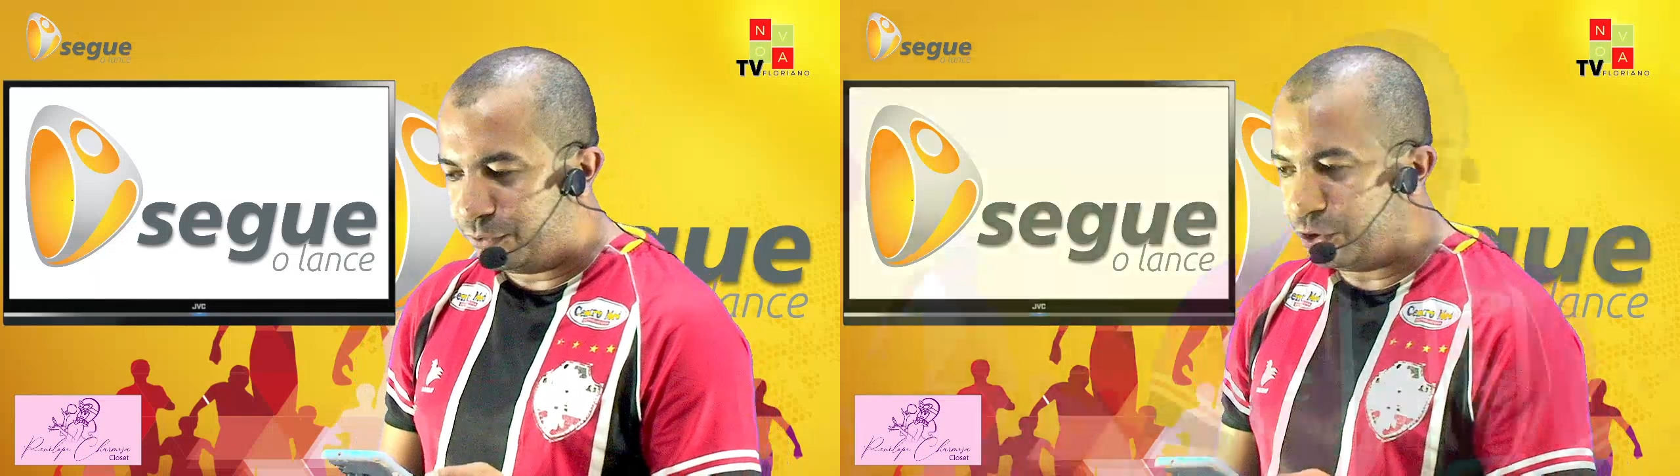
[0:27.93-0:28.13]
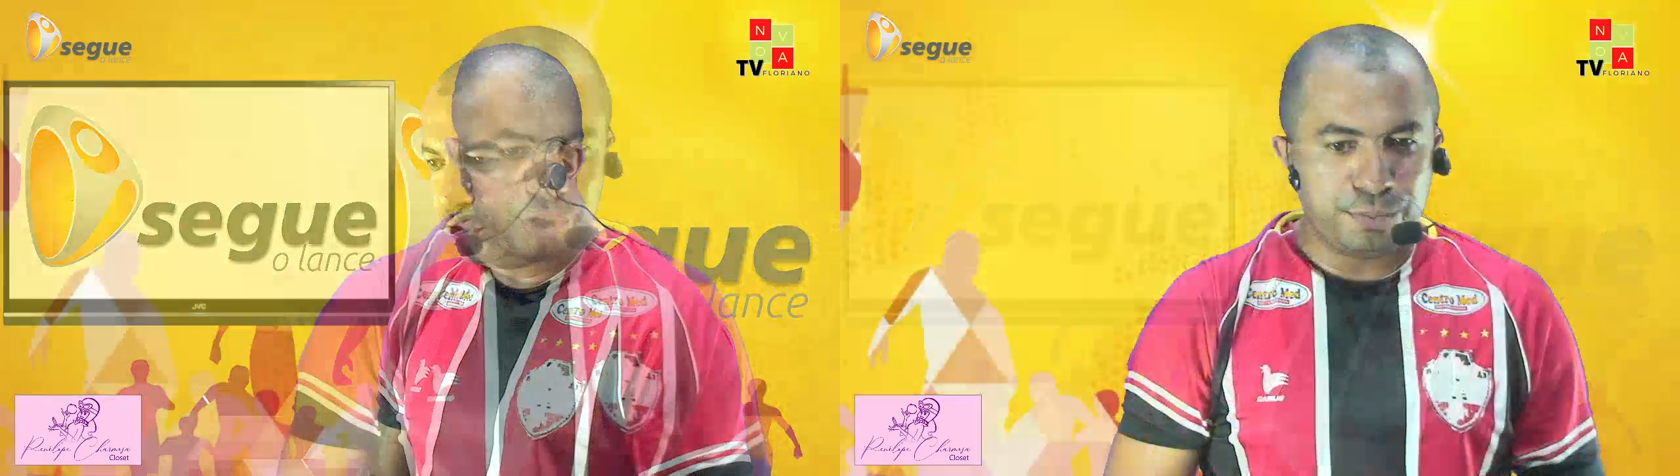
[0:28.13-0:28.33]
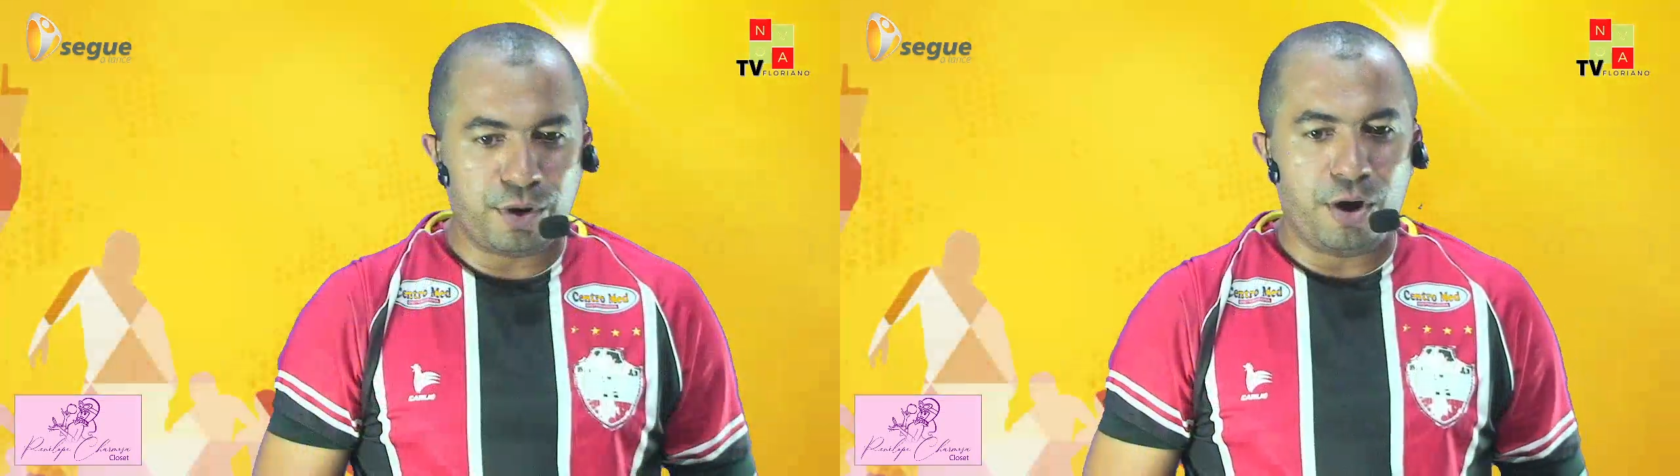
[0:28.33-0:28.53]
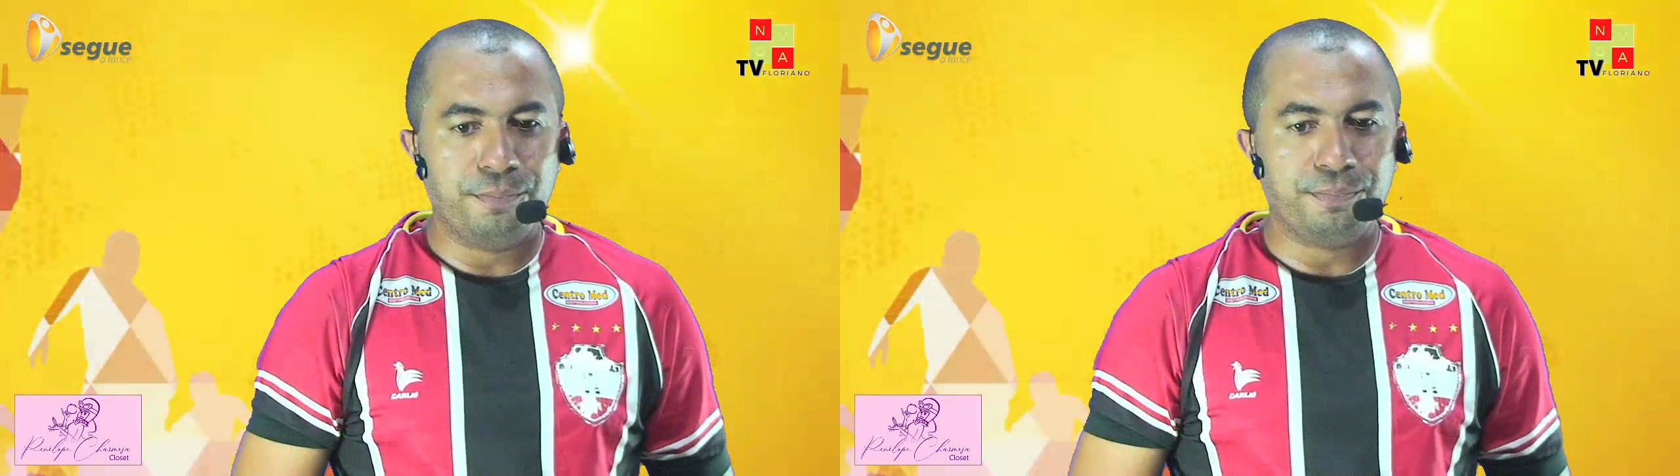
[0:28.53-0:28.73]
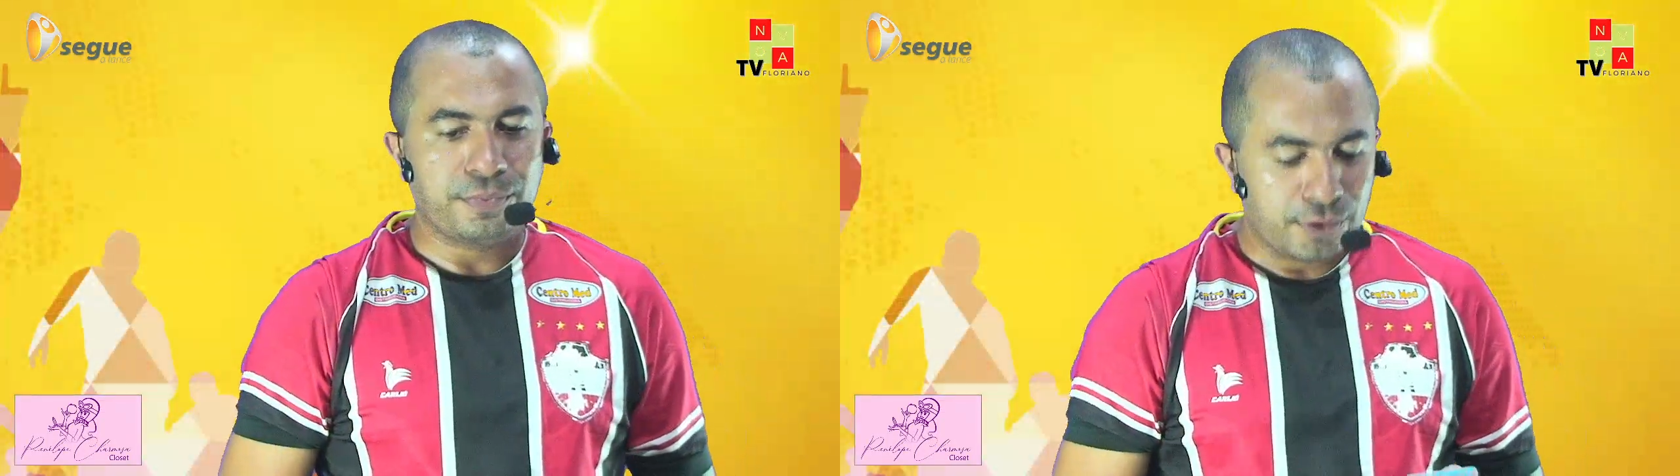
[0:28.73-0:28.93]
futebol.
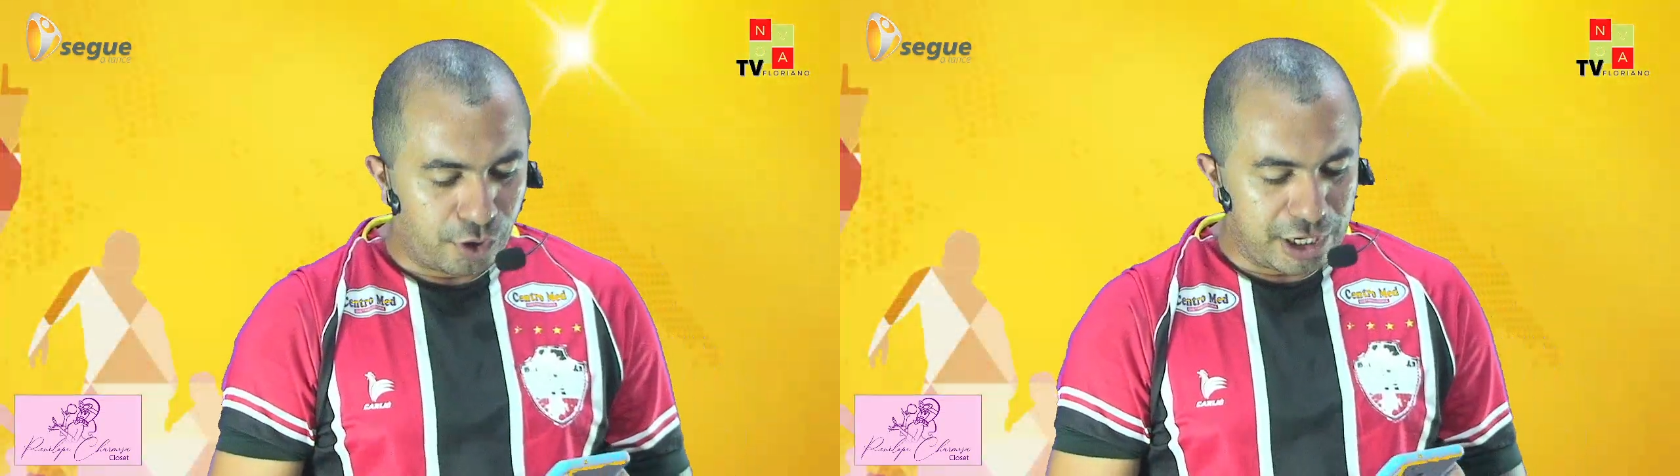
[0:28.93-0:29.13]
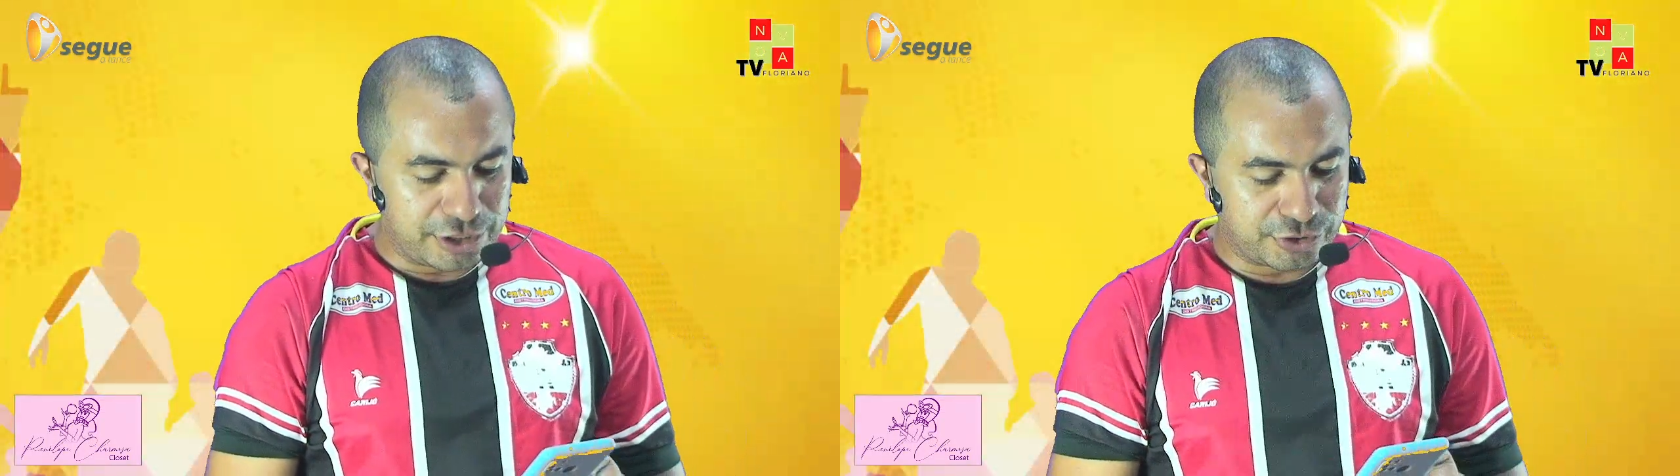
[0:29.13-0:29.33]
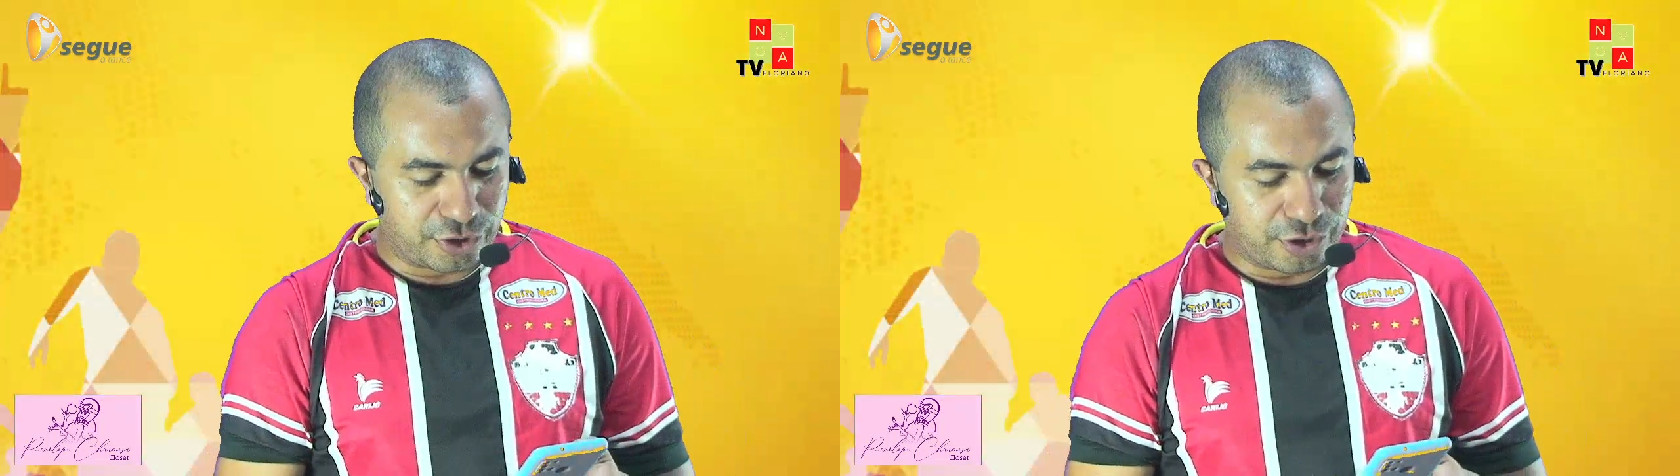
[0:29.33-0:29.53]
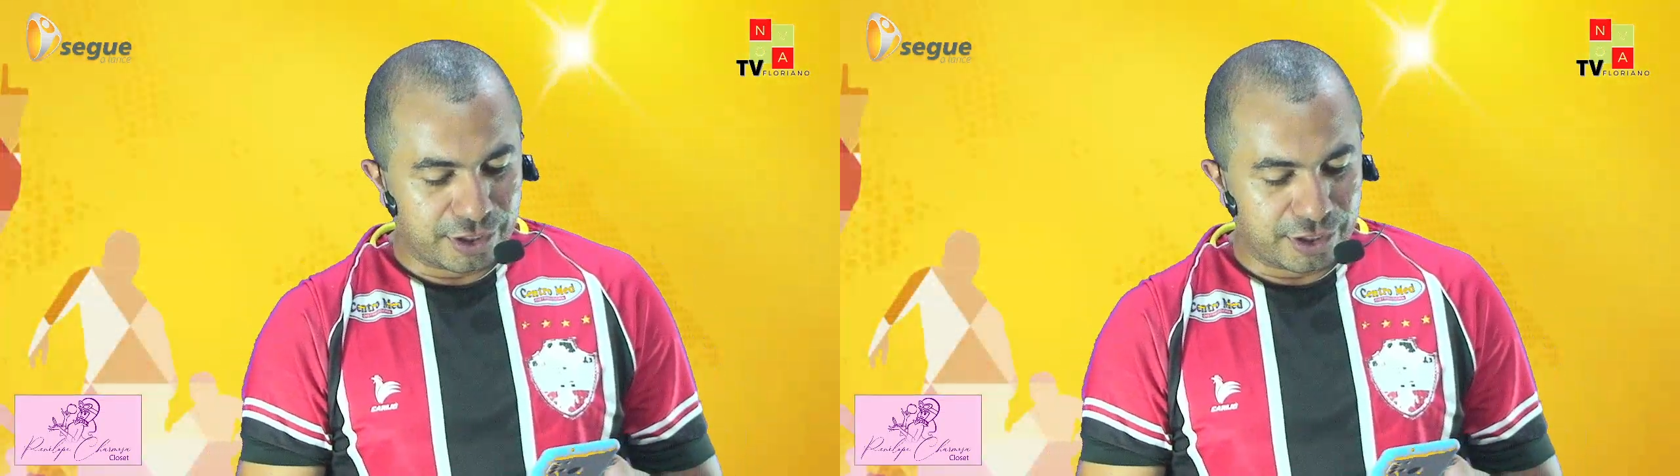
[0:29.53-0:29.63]
Olha só.